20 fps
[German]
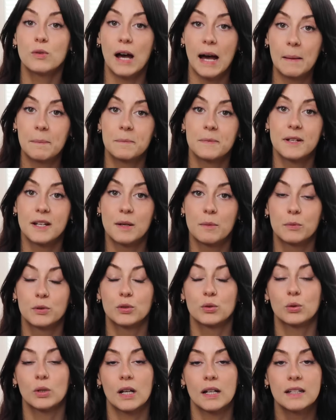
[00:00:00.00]
du
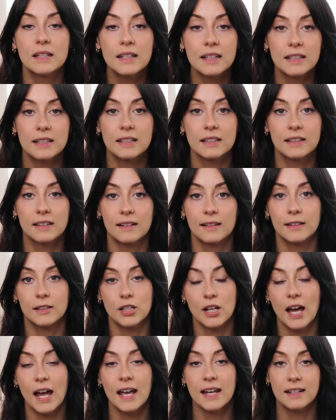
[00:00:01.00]
abnimmst oder nicht,
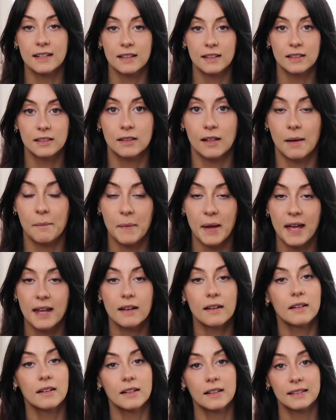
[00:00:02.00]
entscheidet am
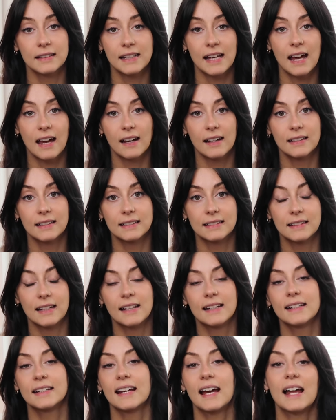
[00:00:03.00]
Ende des Tages
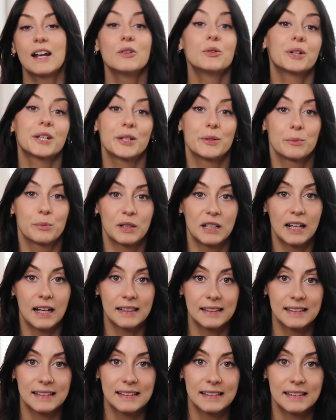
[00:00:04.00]
deine
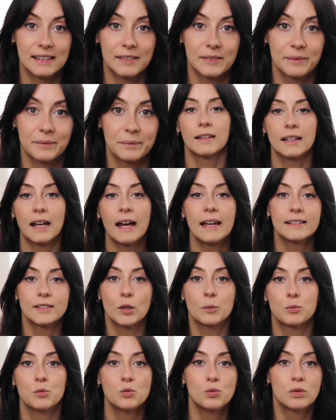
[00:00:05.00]
Kalorienbilanz. Das
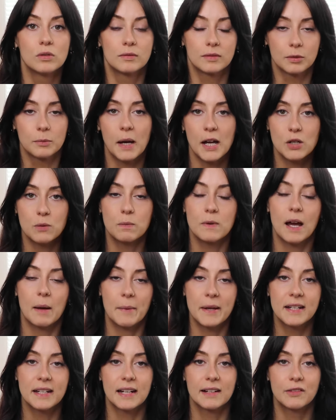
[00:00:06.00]
heißt, ob du zum Beispiel
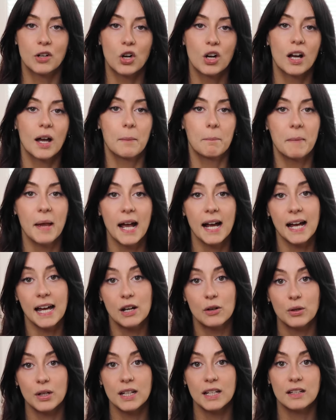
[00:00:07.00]
am Ende der Woche mehr
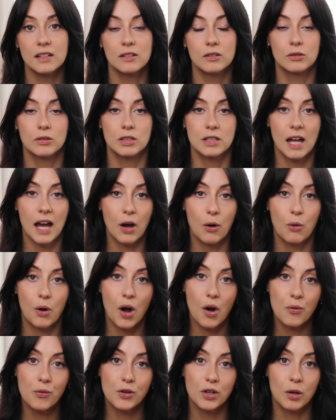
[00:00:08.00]
Kalorien durch Nahrung
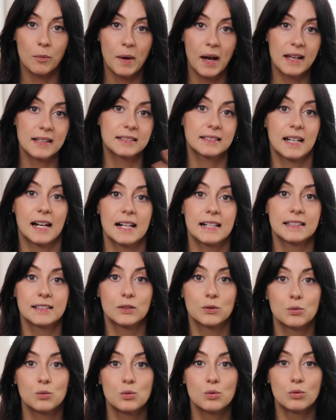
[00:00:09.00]
aufgenommen hast,
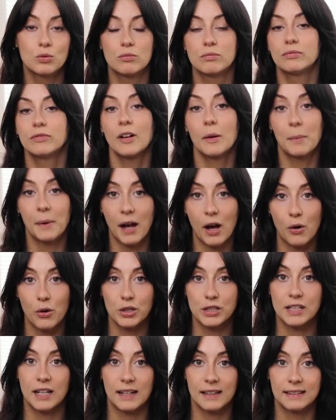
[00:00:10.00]
als du
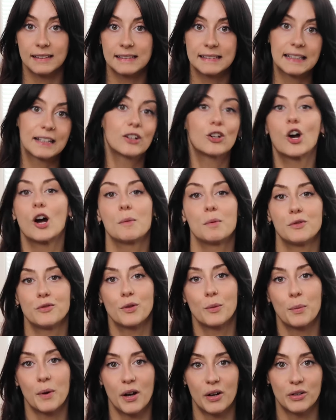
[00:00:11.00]
verbraucht hast, als dein Körper
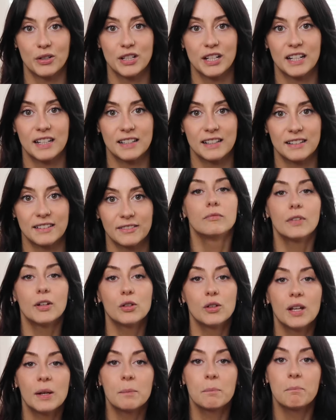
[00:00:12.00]
verbraucht hat
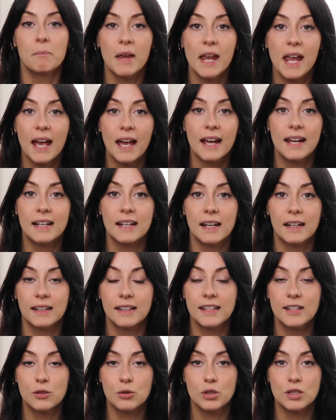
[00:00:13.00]
wenn du eben mehr
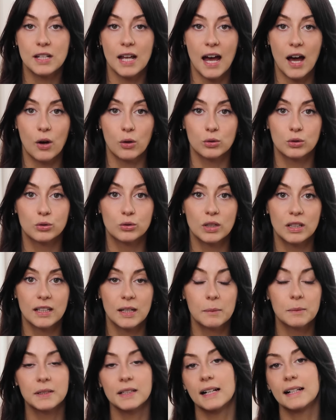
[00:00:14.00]
Energie durch Nahrung zu dir
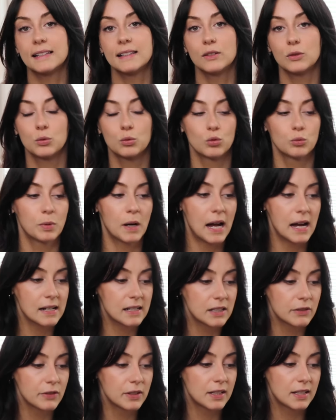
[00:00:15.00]
nimmst, als du über
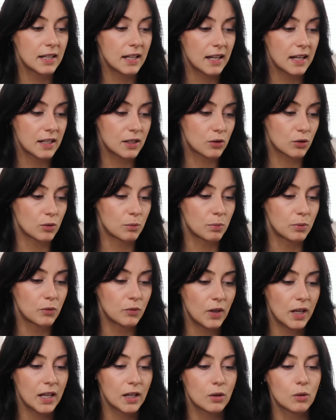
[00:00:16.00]
Aktivität und
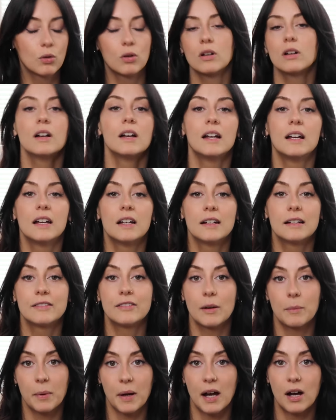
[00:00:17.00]
Bewegung
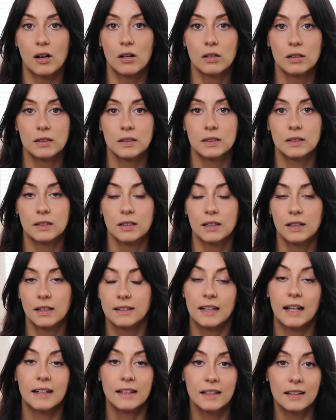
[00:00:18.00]
verbrauchst,
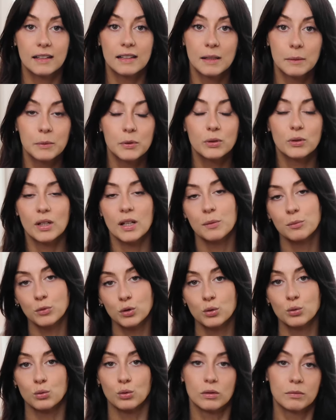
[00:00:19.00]
dann nimmst du eben
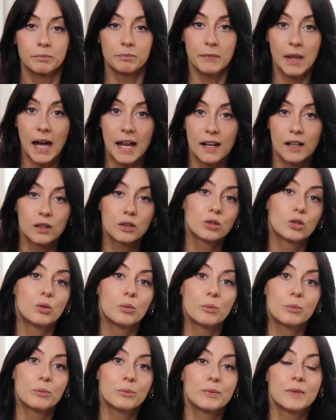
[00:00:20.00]
zu.
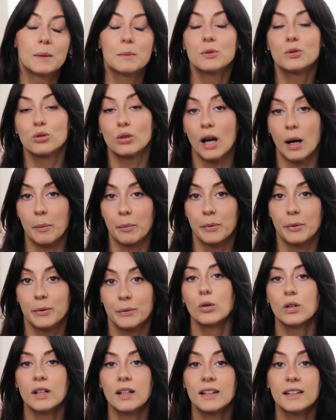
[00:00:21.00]
Andersrum nimmst du ab.
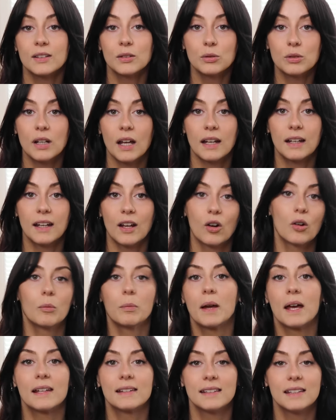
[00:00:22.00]
Und eine gesunde
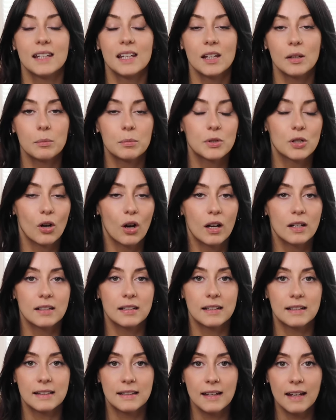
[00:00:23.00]
Ernährung per se
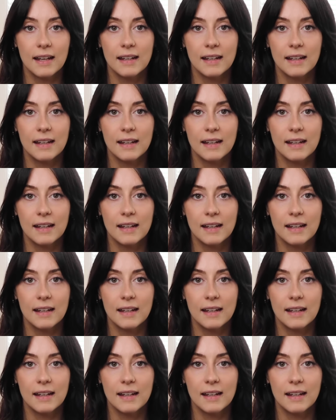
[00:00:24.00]
bedeutet